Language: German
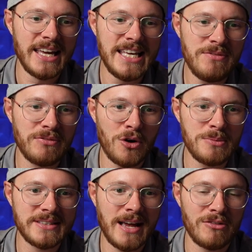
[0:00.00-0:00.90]
Ich freue
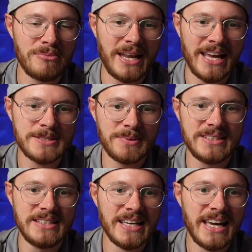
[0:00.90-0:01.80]
mich da auf meine
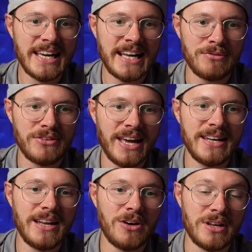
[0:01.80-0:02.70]
Erstpartie
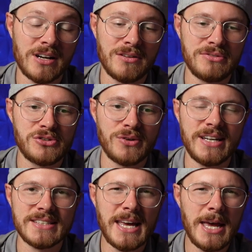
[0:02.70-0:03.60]
Kaffeehändler oder
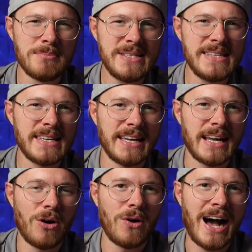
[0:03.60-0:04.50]
Kaffeetraders. Mit
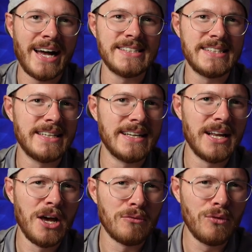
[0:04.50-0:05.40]
Sicherheit auch ein
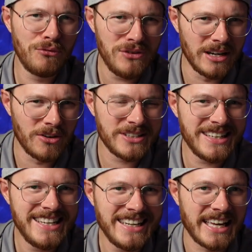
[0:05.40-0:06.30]
Titel, wo viele Leute
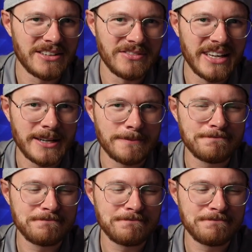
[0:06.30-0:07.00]
hinrennen werden.